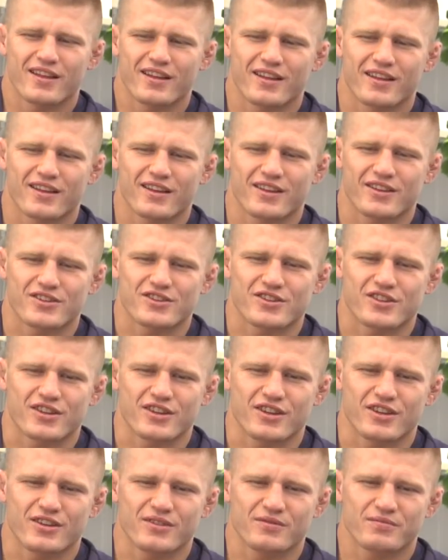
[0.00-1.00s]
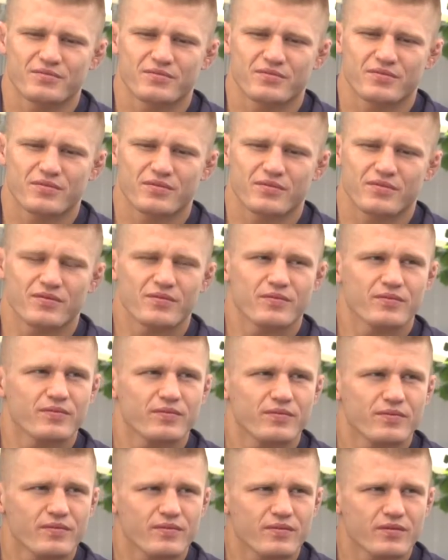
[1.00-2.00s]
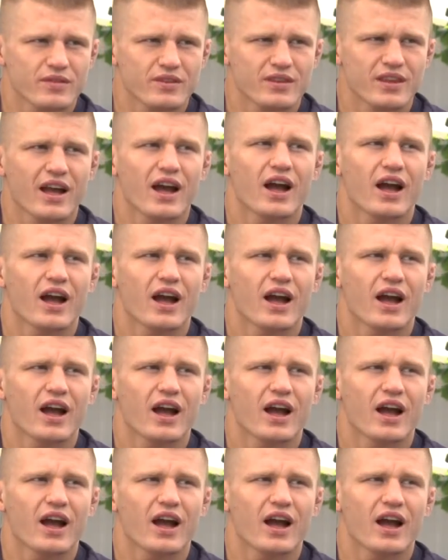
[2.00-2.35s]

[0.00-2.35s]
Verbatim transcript: e, czyli... Czyli popularyzacja.